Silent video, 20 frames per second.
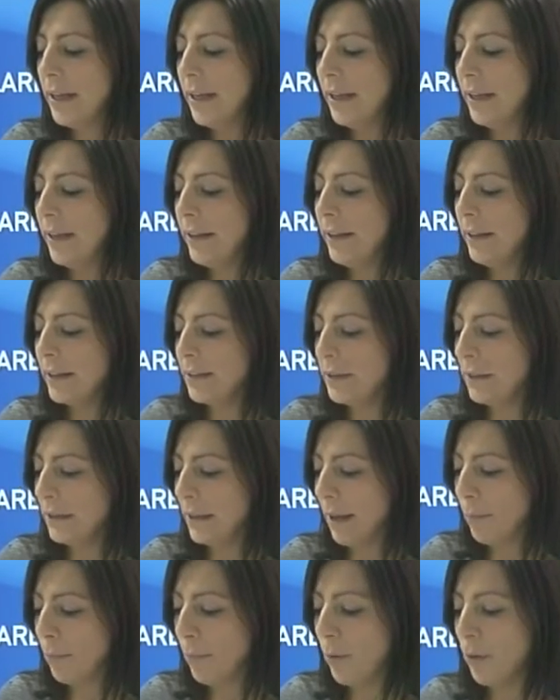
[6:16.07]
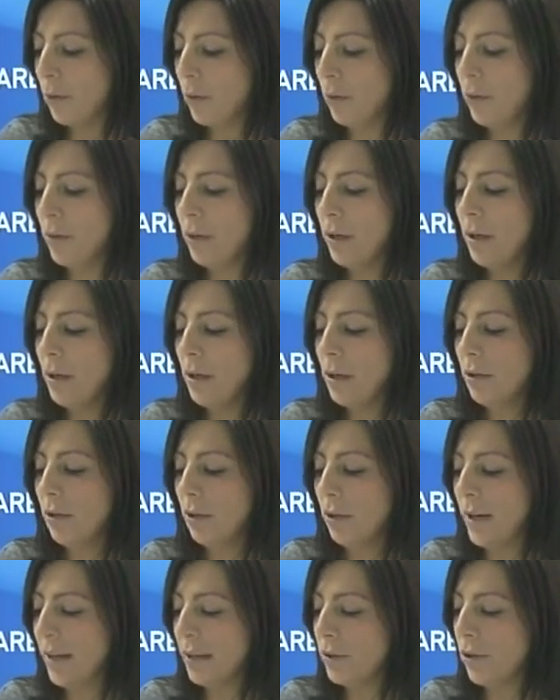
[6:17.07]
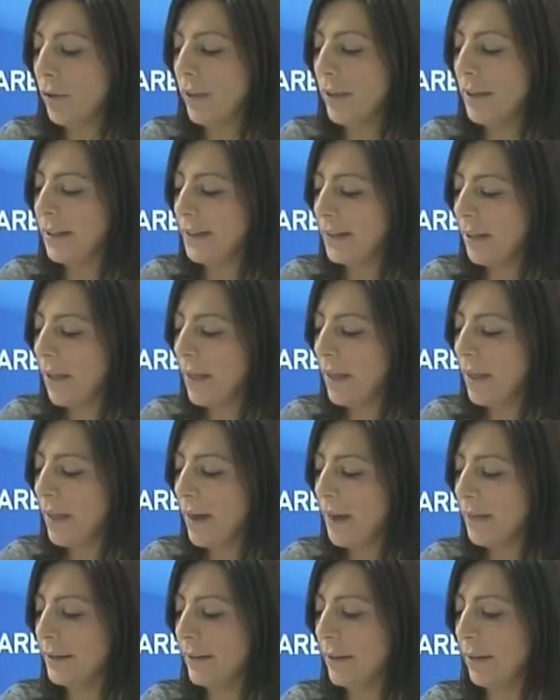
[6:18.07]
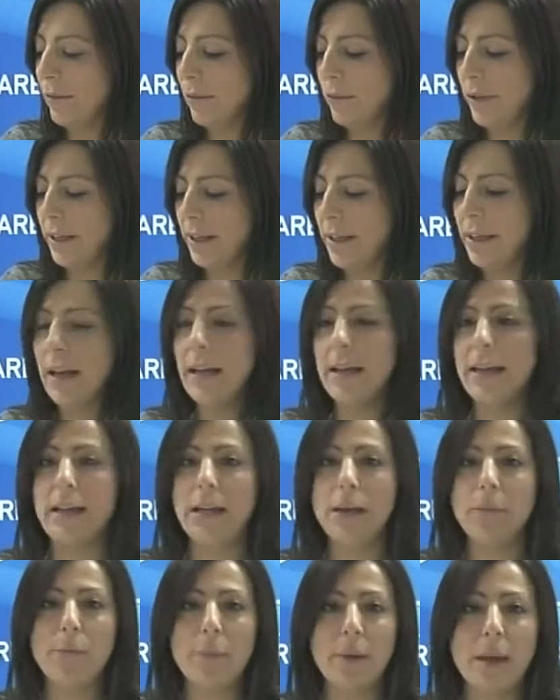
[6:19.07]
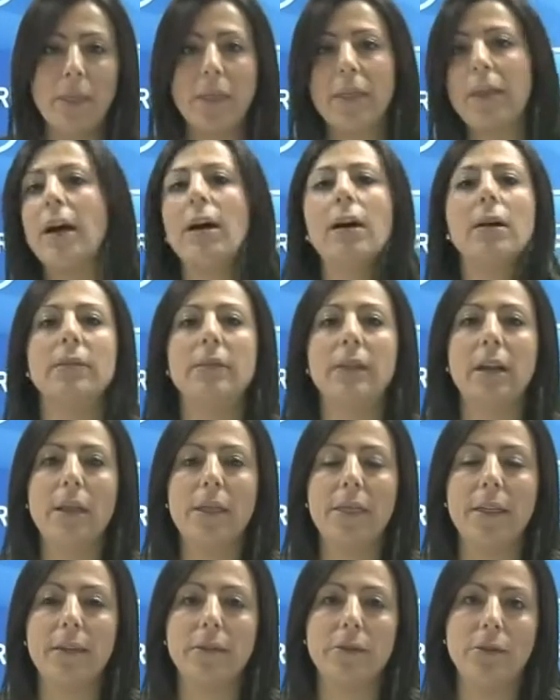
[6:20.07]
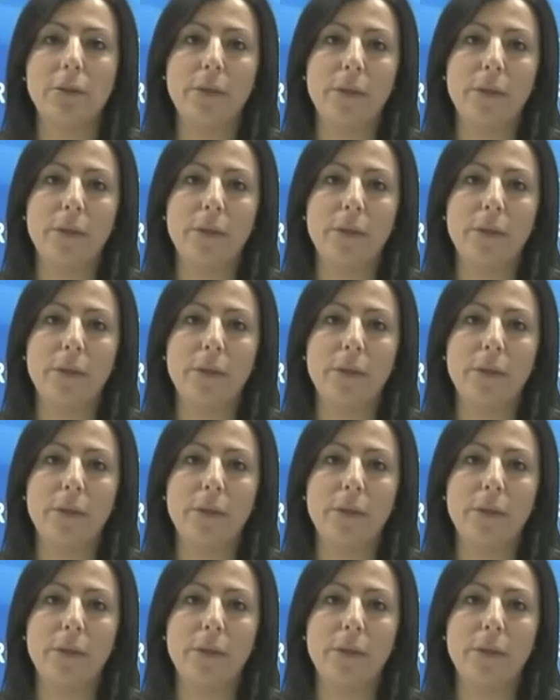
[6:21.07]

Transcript: y tampoco los gastos de electricidad, telefonía y limpieza del centro.